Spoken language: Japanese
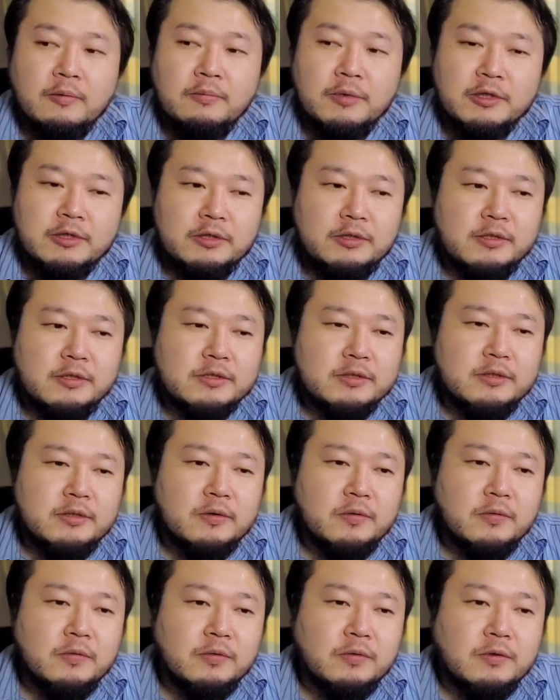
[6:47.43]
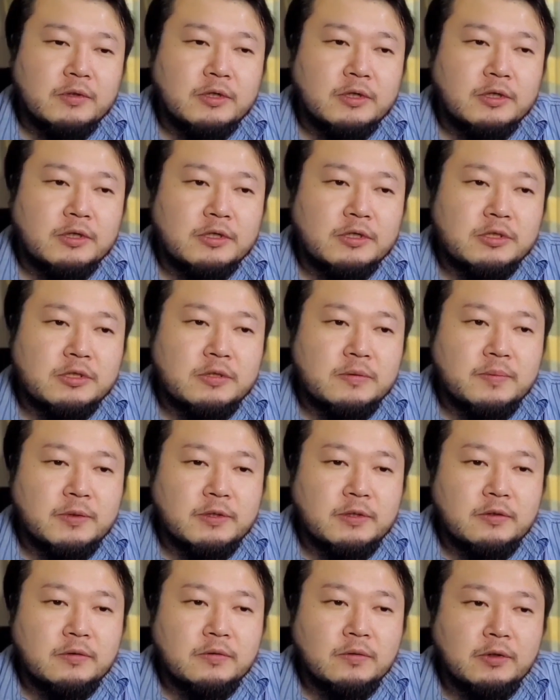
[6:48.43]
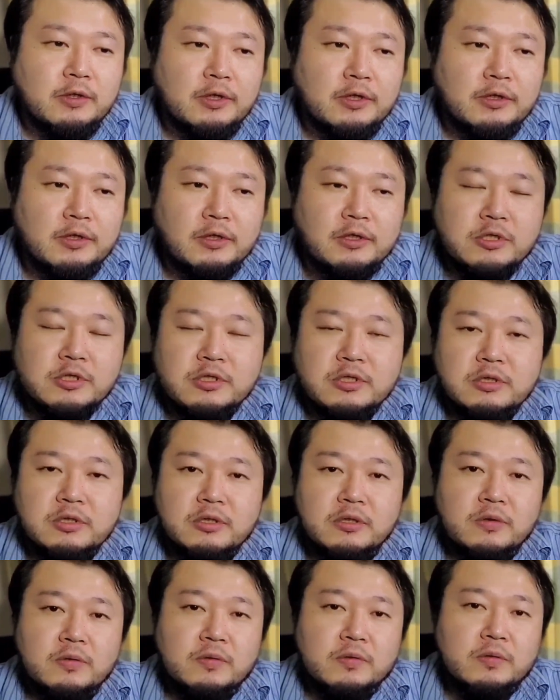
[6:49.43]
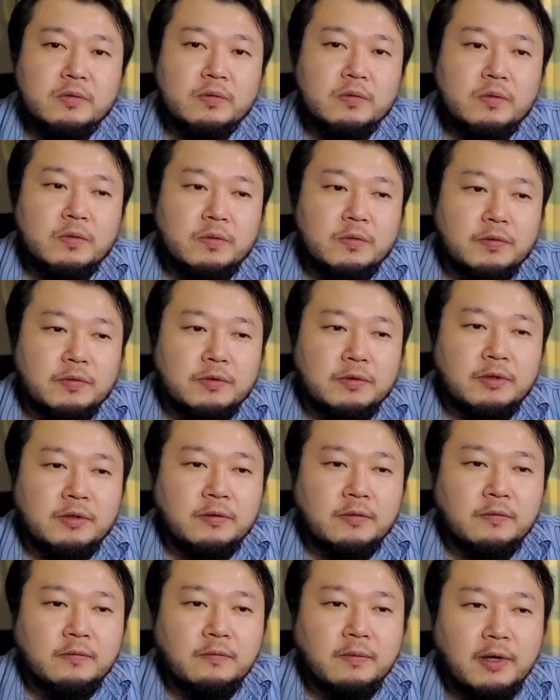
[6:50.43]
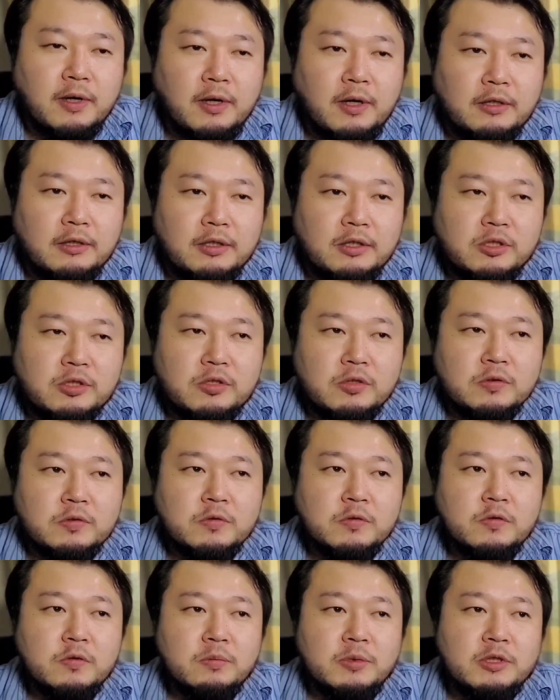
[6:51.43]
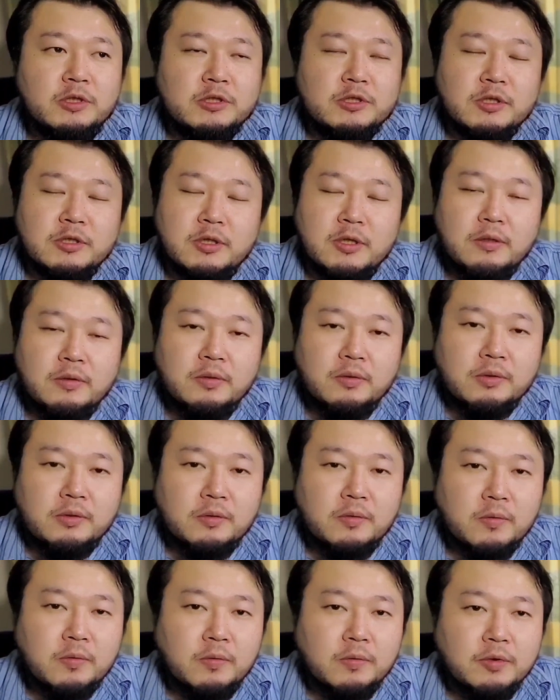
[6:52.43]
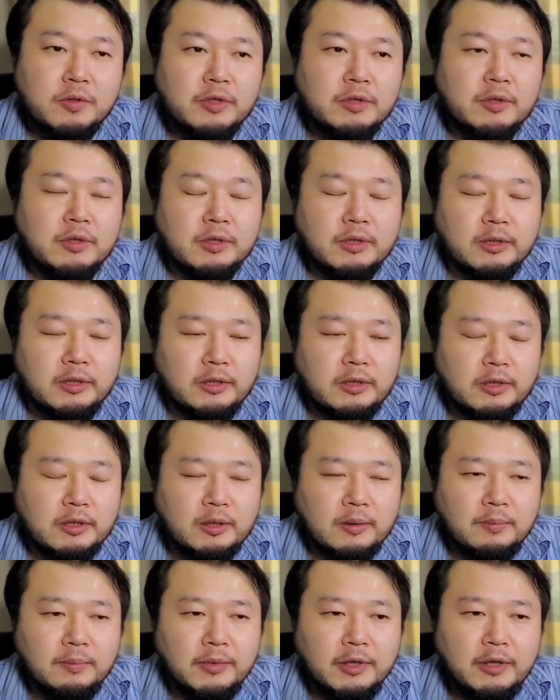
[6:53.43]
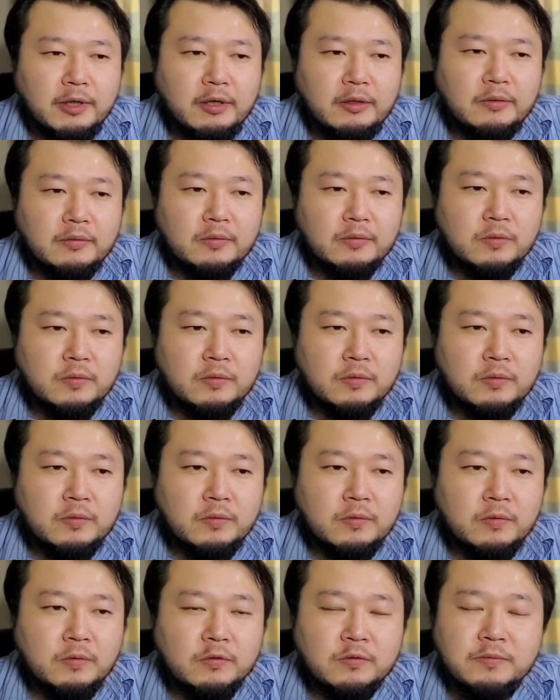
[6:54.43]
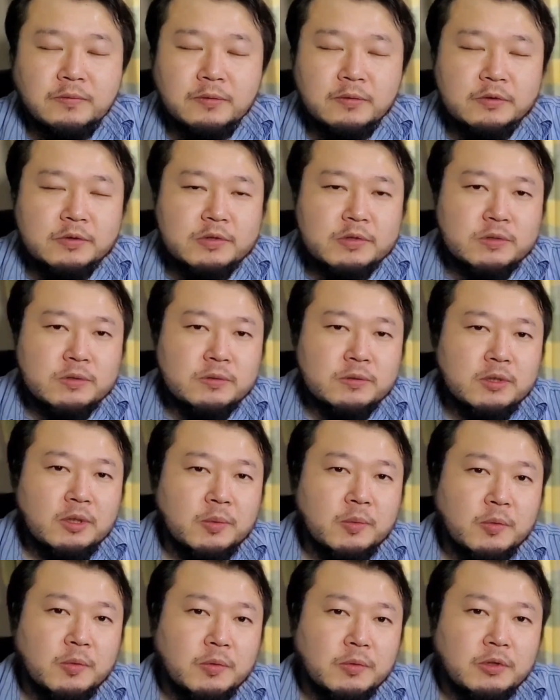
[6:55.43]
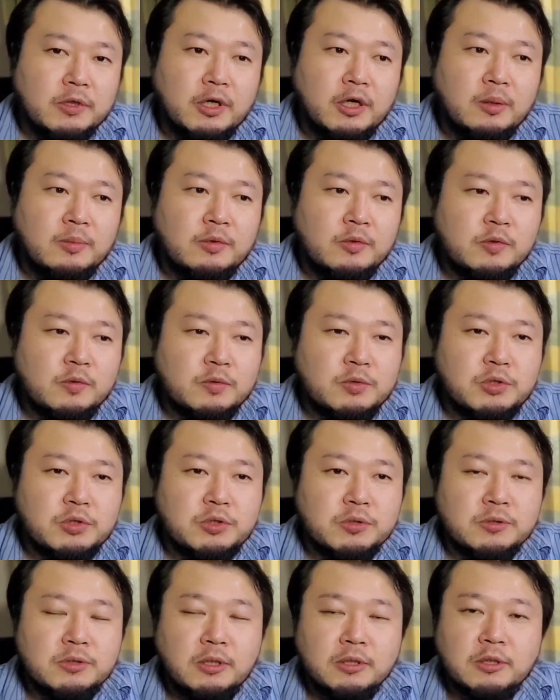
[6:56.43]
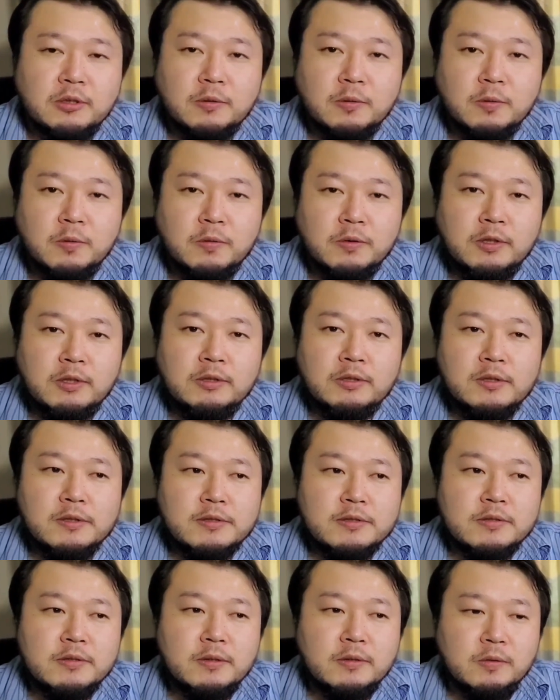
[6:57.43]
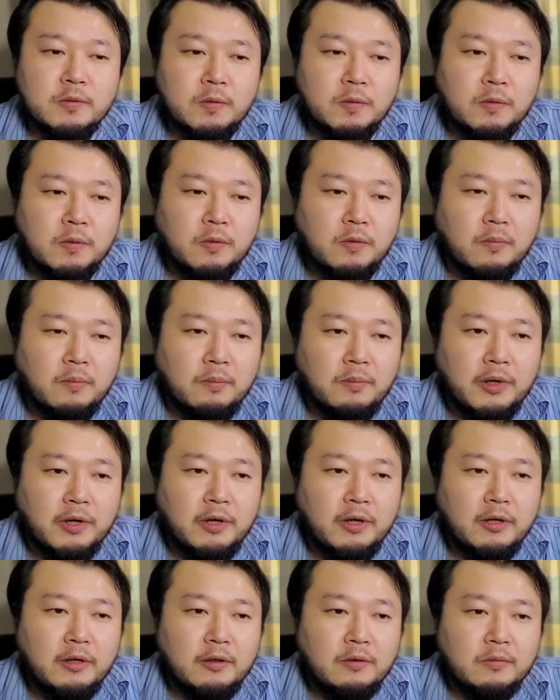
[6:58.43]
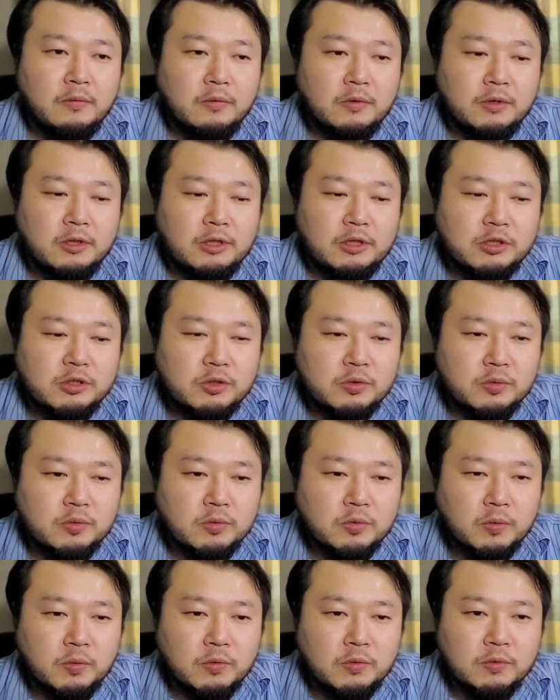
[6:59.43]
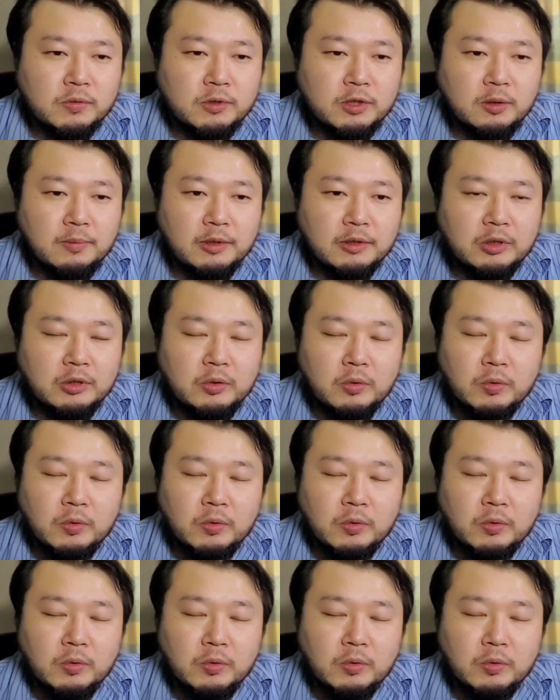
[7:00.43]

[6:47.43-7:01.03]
またですね、このタッチパネルのレイテンシーっていうところでは 25ms ってとこなんで、前のこのROG Phone 3でもだいぶ優秀だったとこなんですけど、前の機種と比べて